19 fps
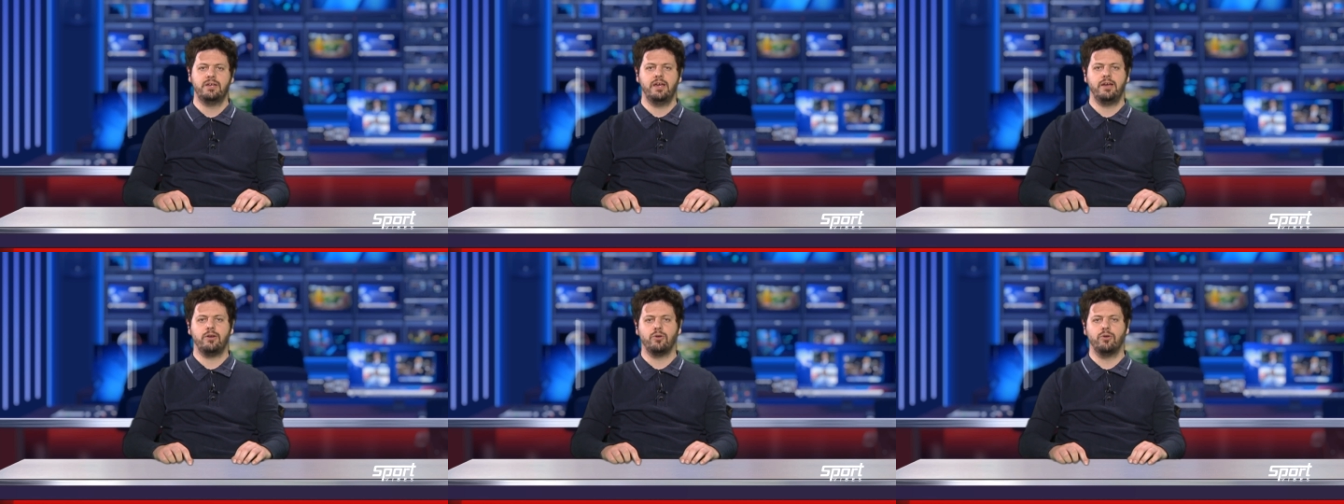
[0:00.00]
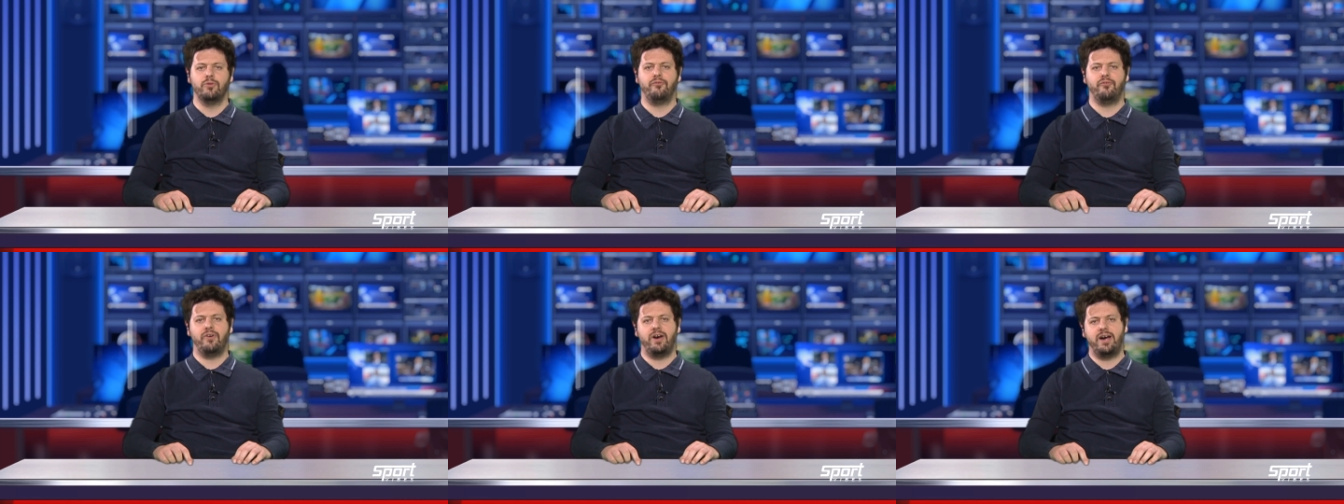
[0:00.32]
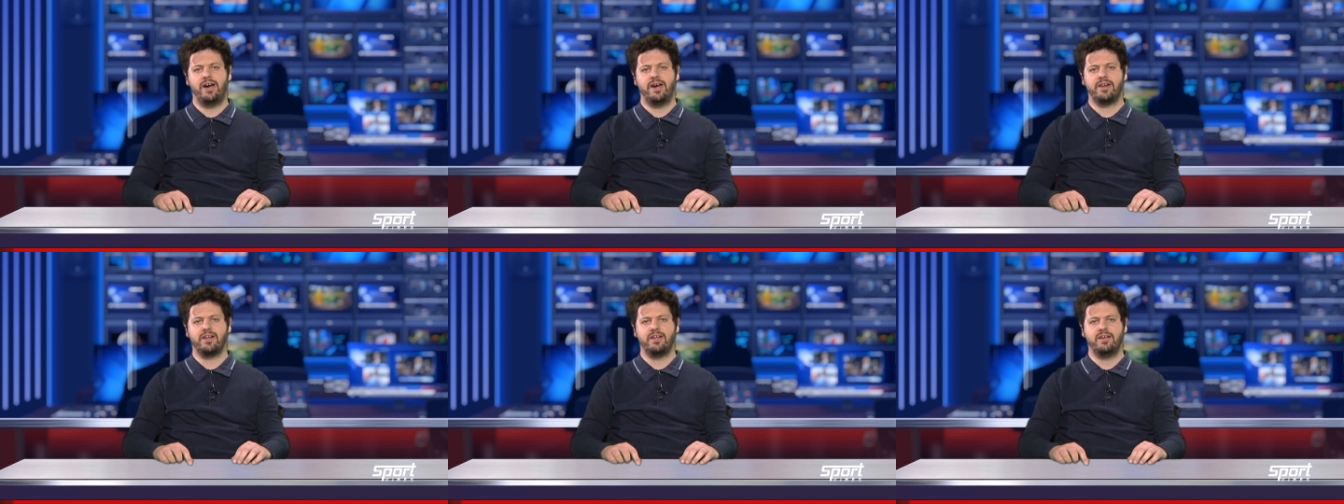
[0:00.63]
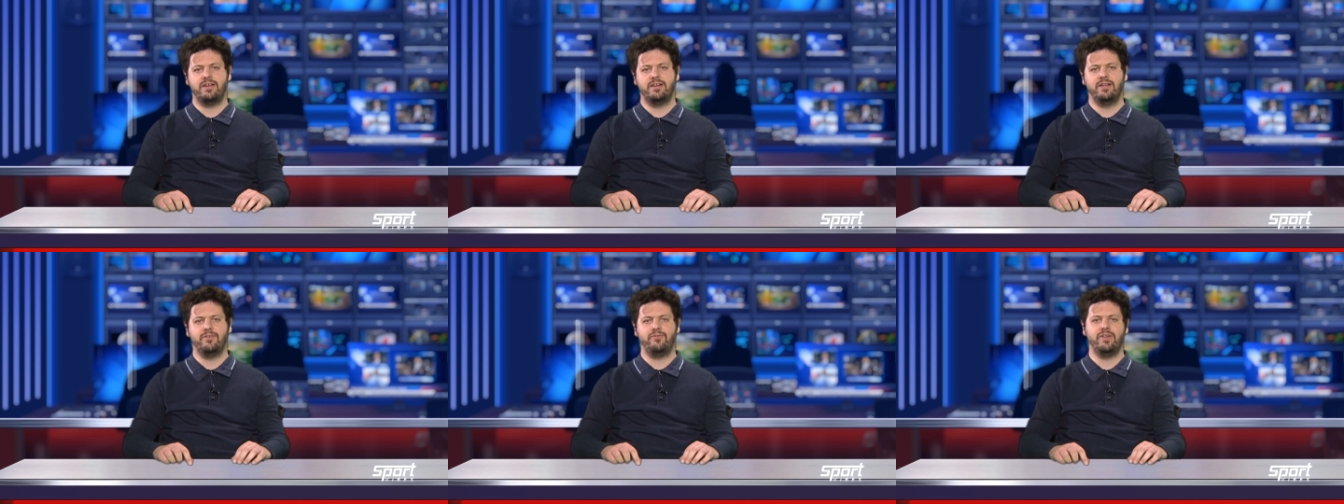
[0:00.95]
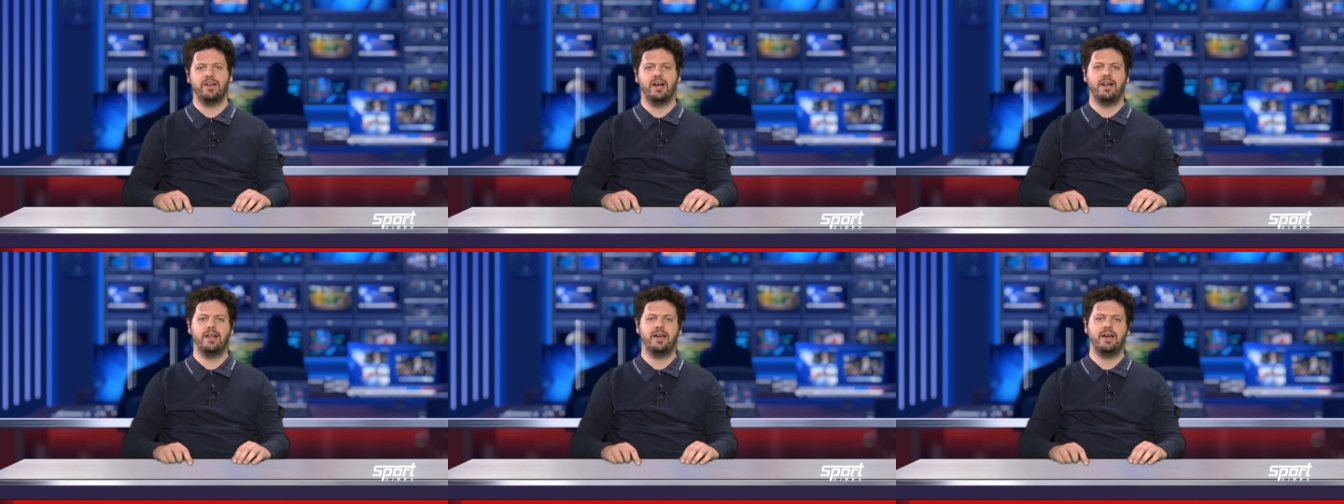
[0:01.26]
e con Far, nel
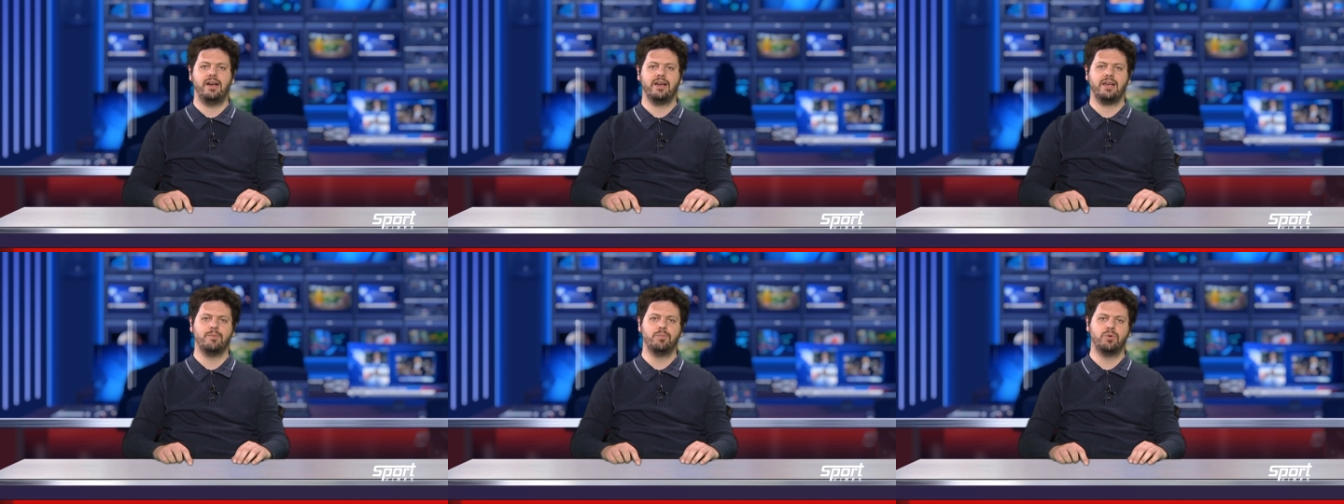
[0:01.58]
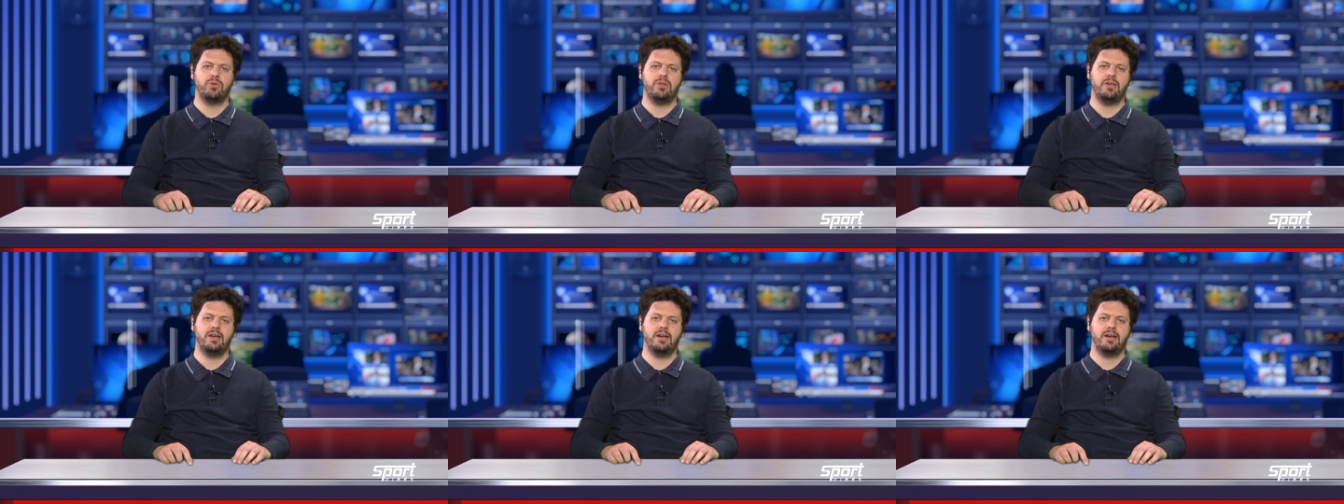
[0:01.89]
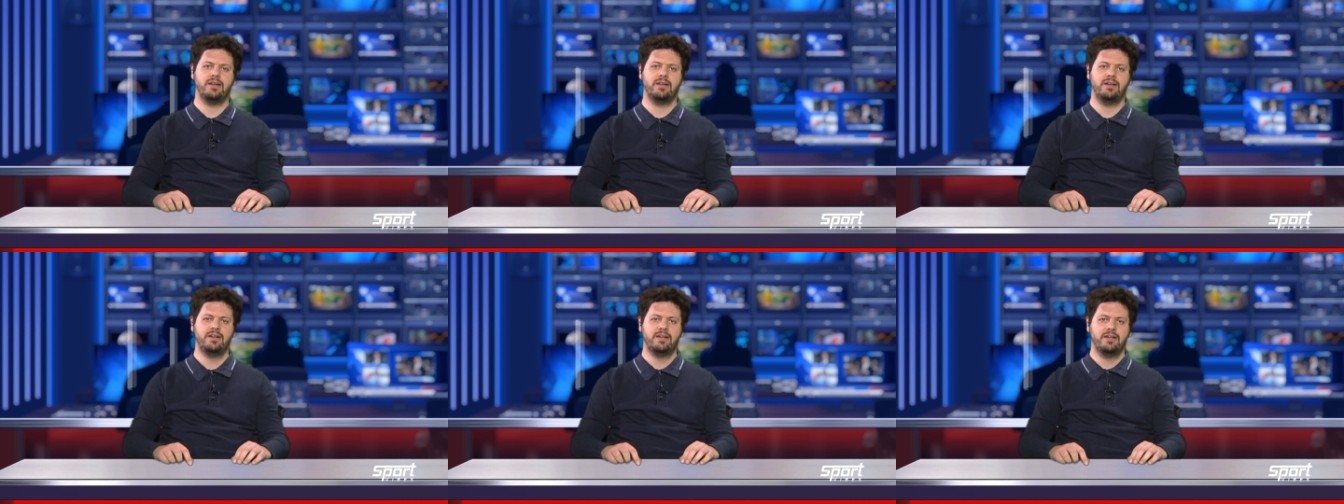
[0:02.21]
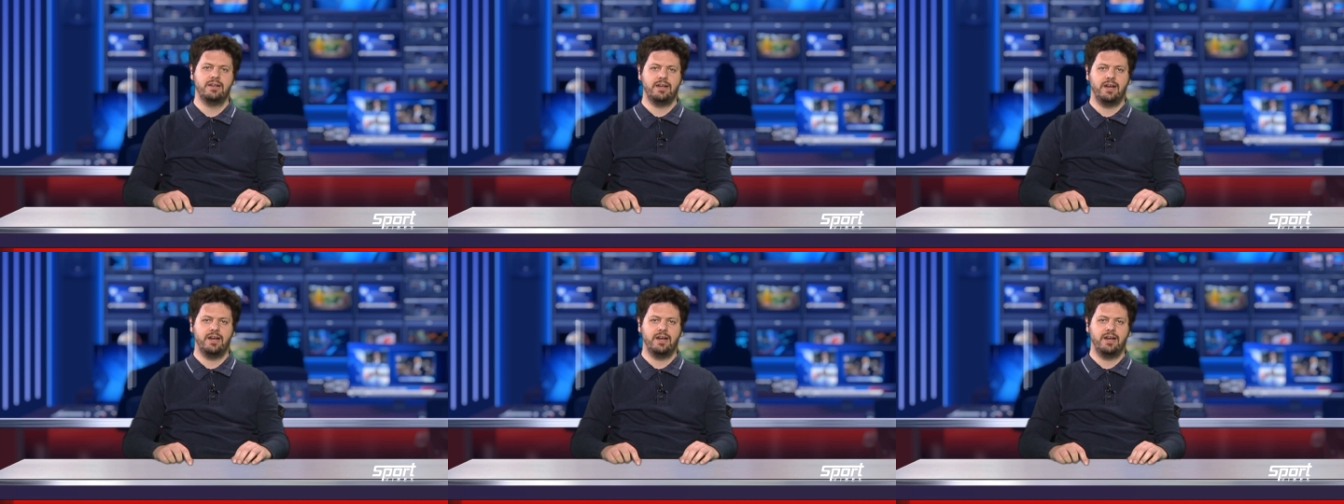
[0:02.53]
finale anche Butigan,